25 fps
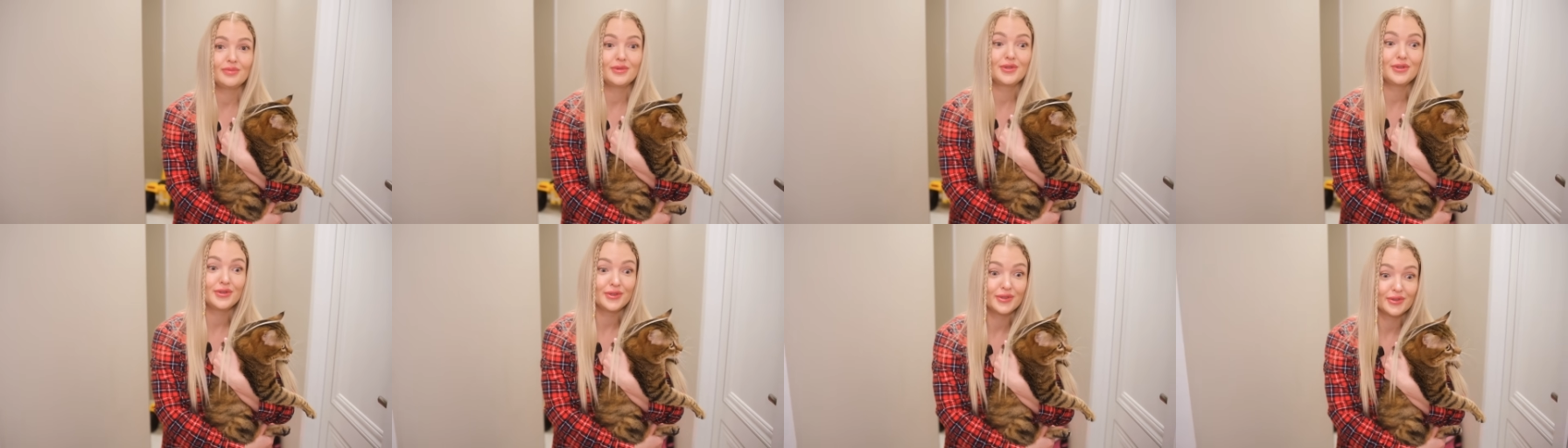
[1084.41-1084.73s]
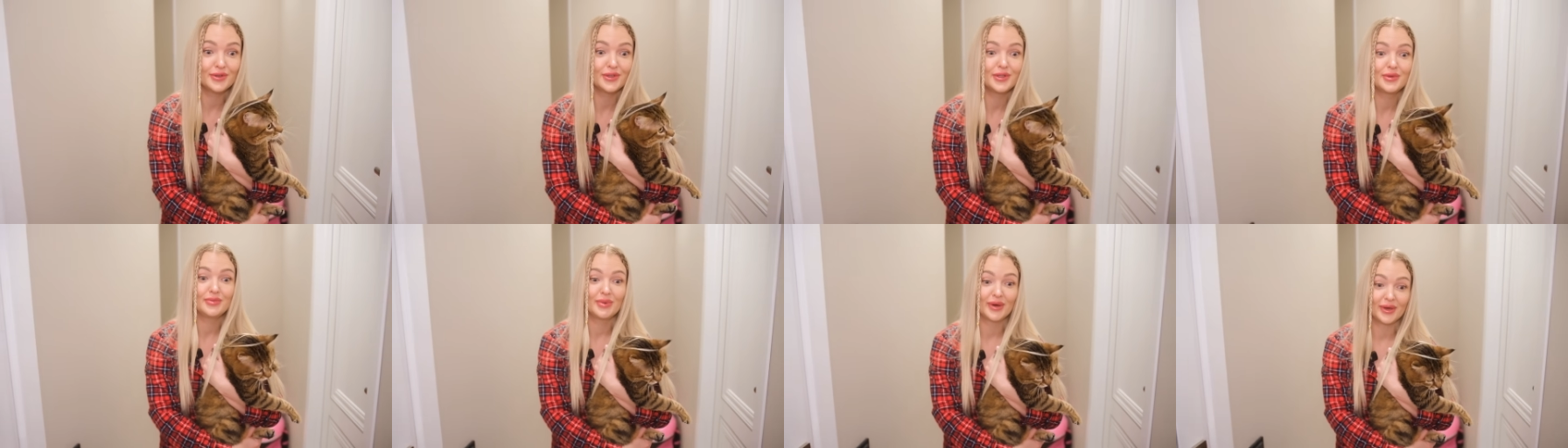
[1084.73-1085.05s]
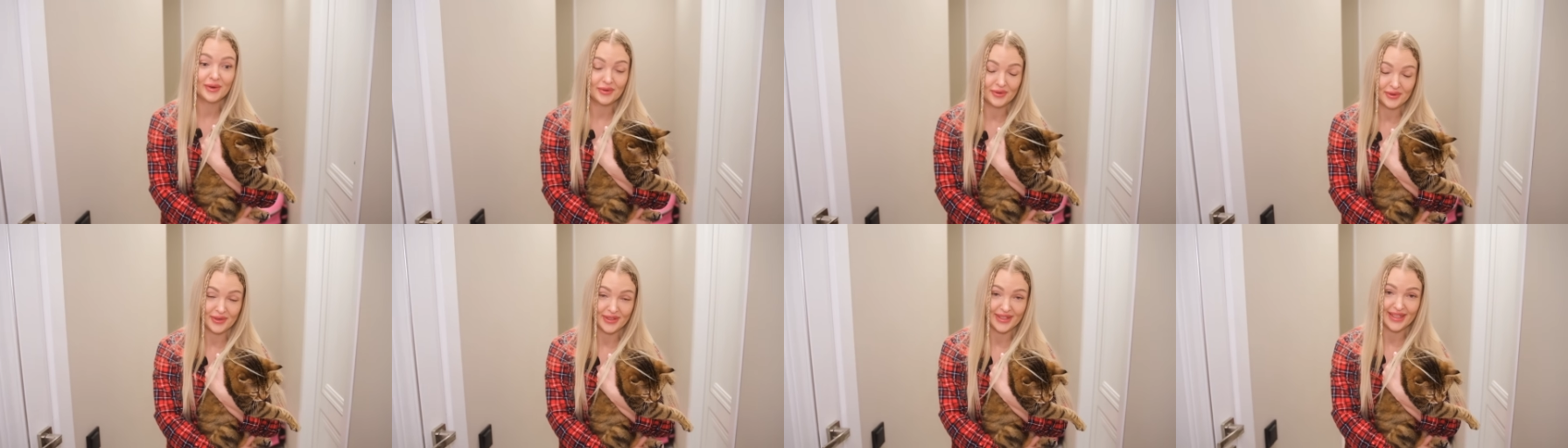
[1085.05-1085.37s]
чувствует
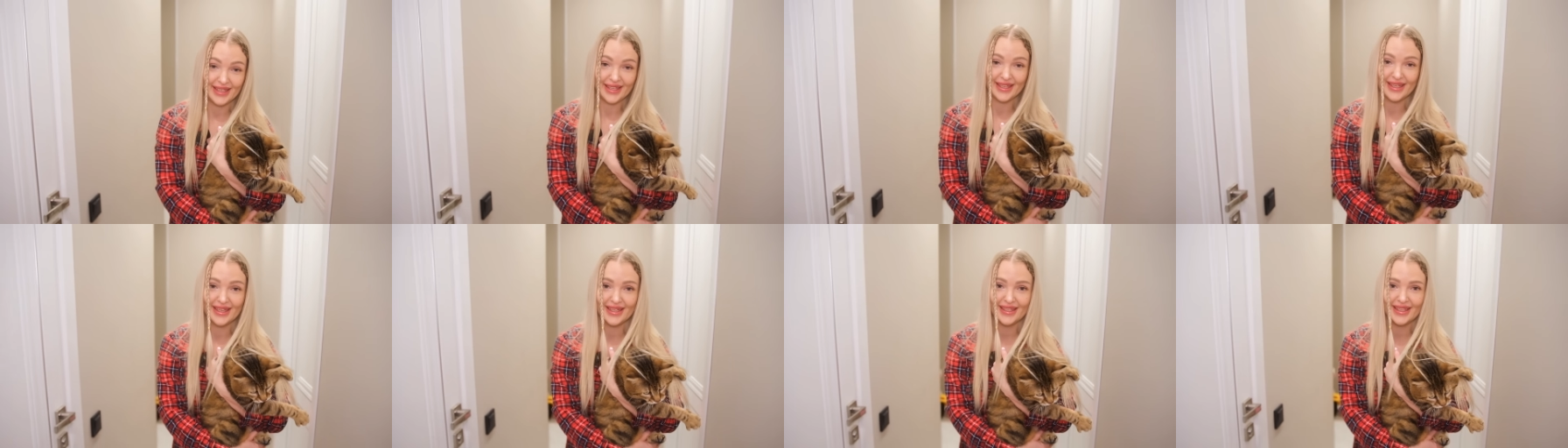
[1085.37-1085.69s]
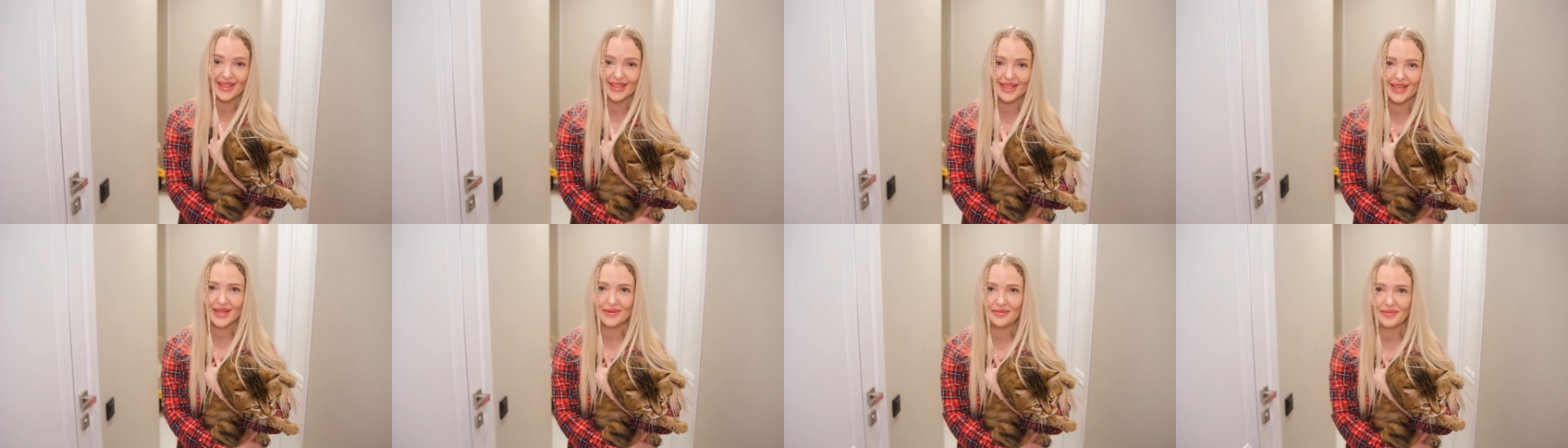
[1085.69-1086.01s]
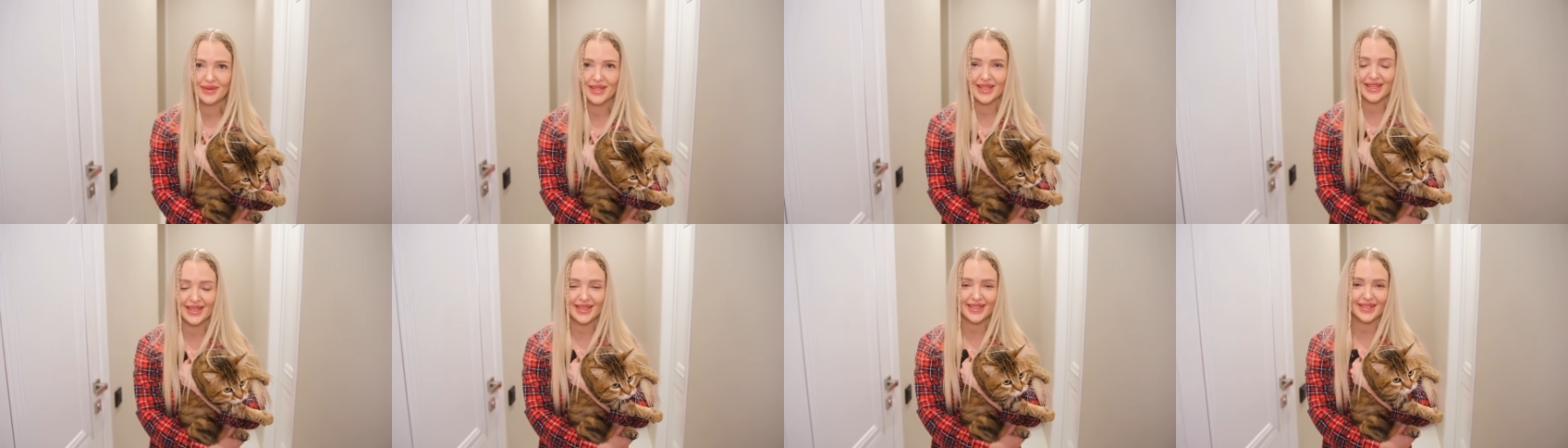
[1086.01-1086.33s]
спокойно, и когда нет
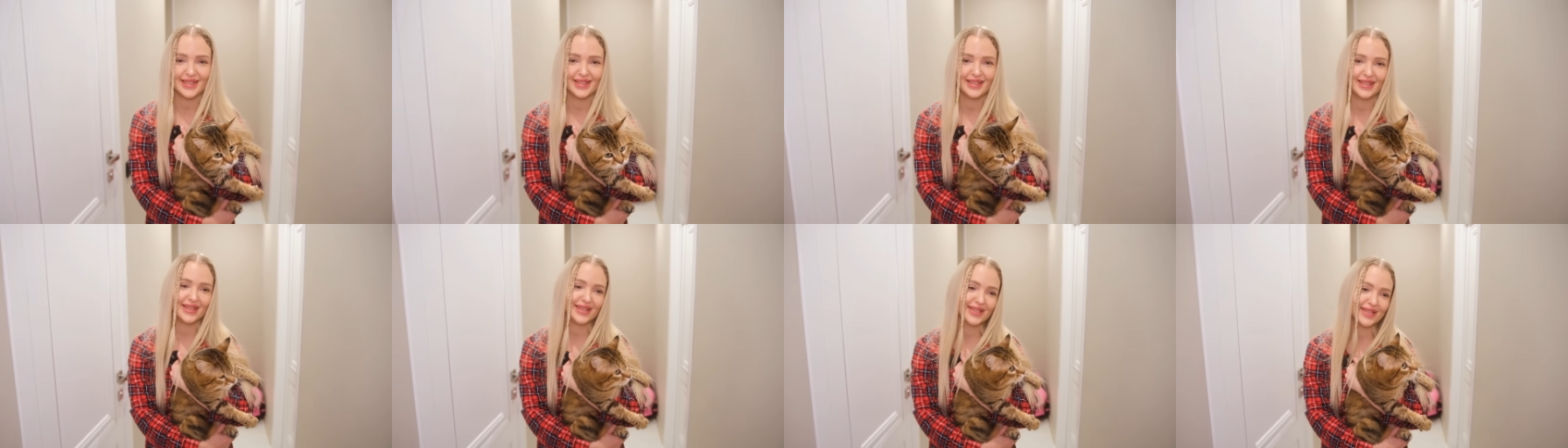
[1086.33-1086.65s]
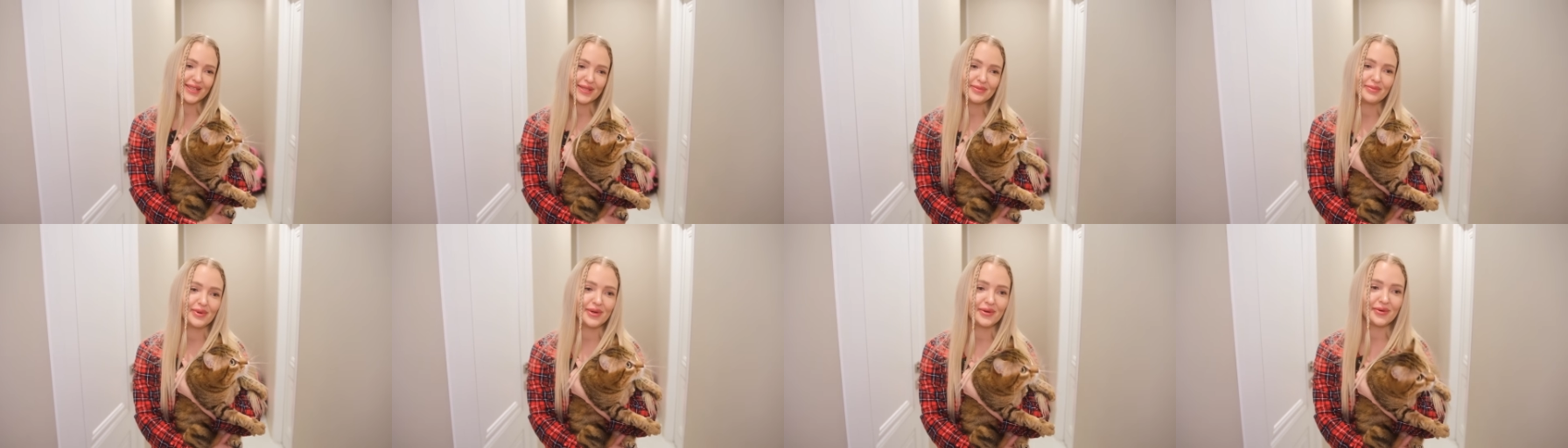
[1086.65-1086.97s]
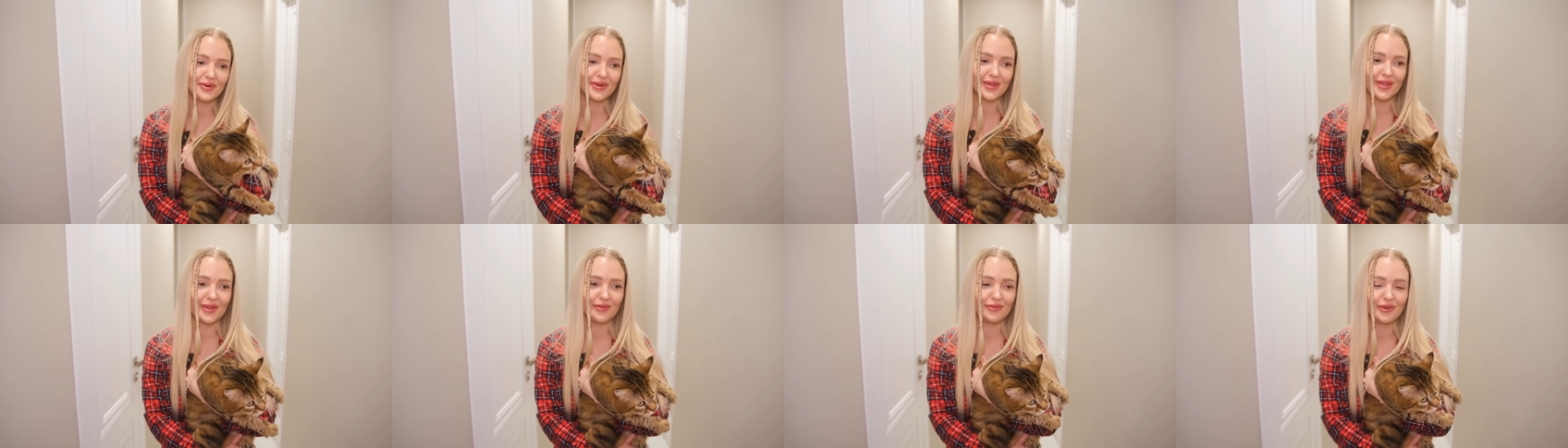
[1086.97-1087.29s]
Милеши, даже
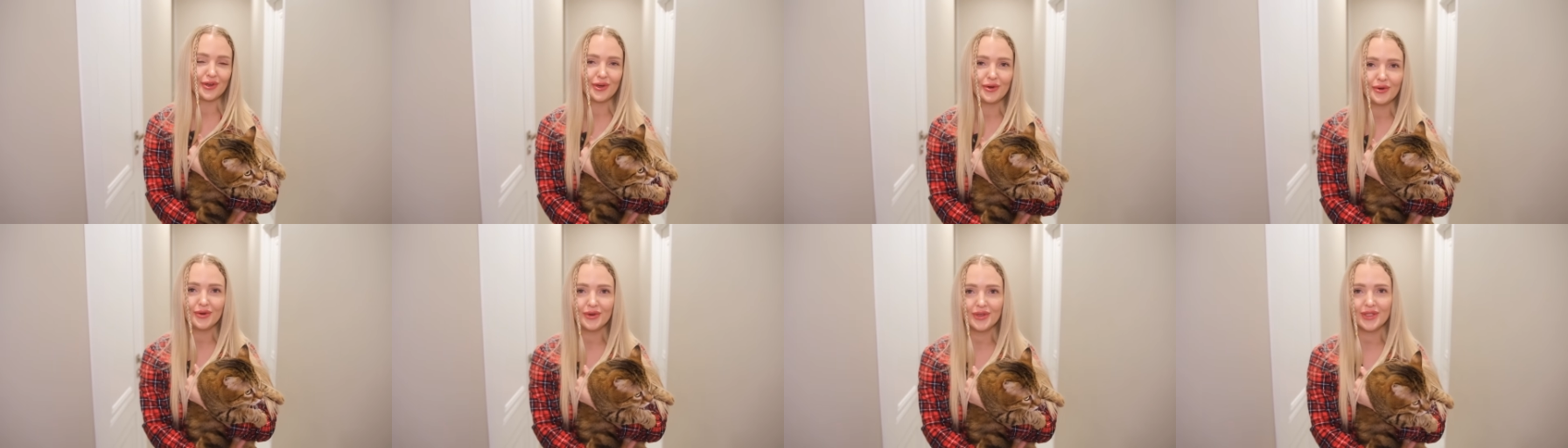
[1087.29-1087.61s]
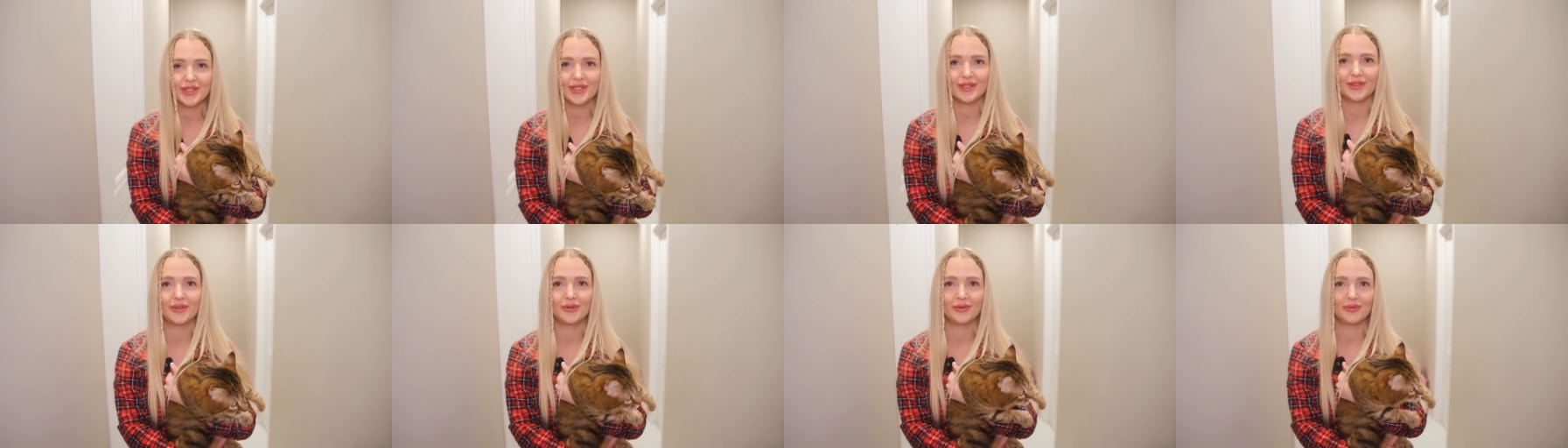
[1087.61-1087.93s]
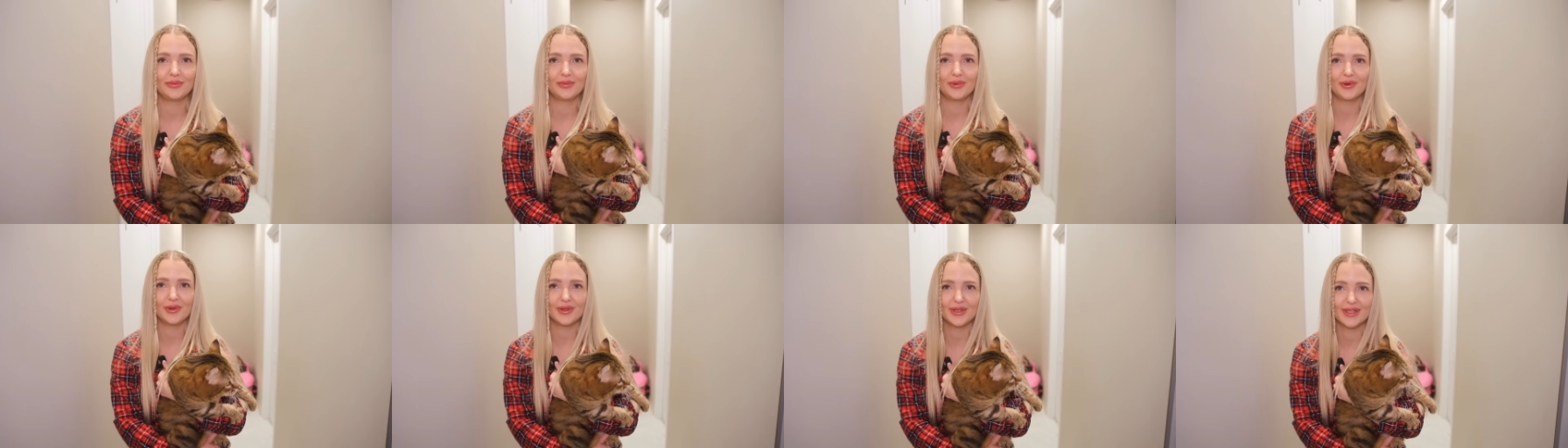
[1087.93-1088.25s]
спокойно выходит,
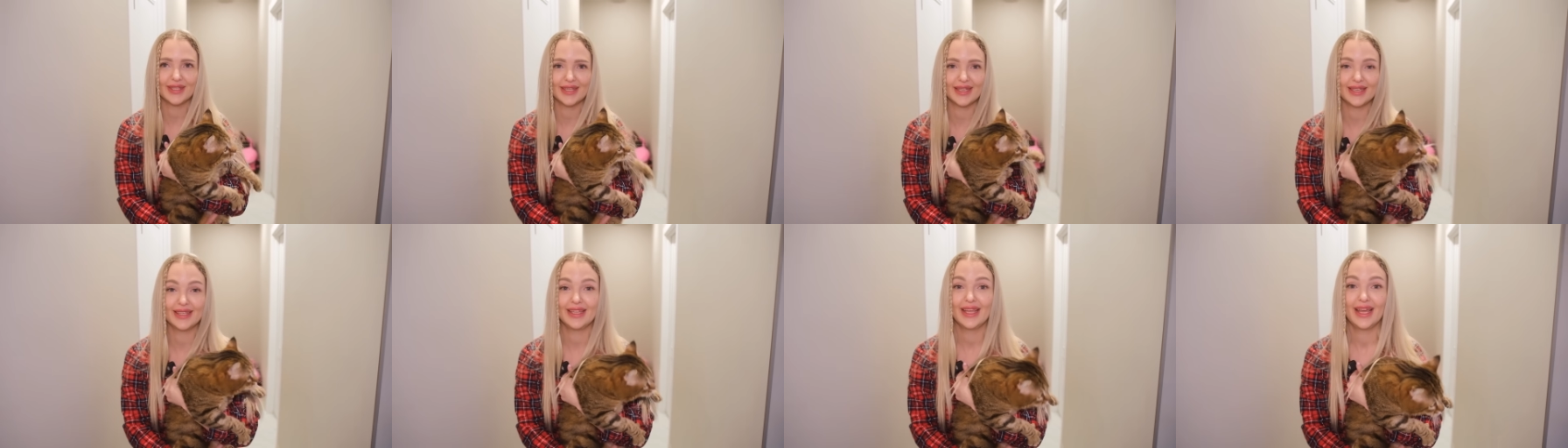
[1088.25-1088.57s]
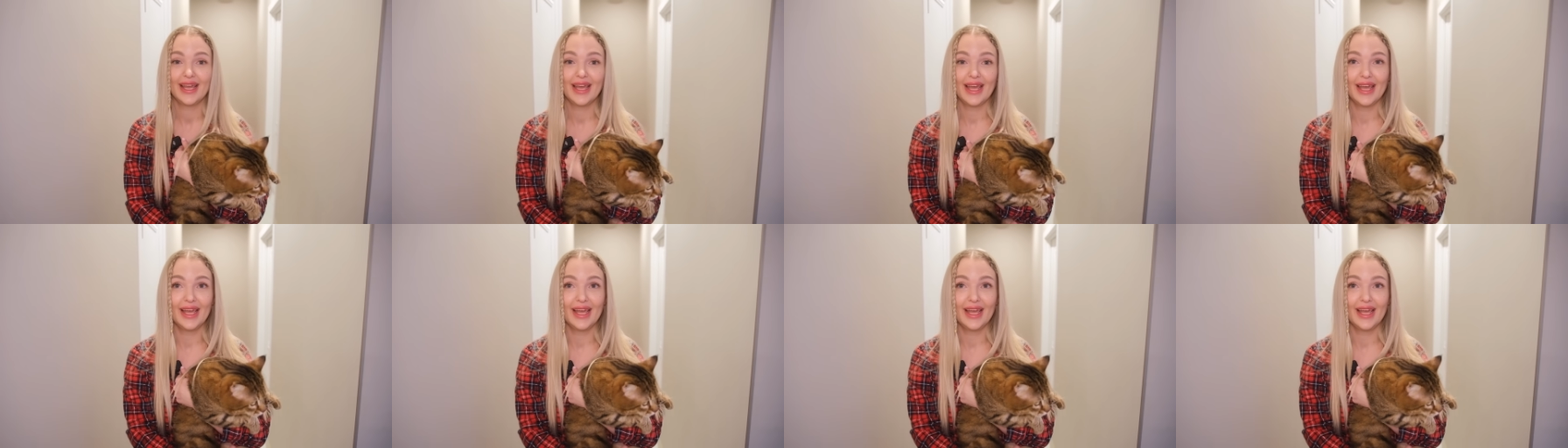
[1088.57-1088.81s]
тут ползает,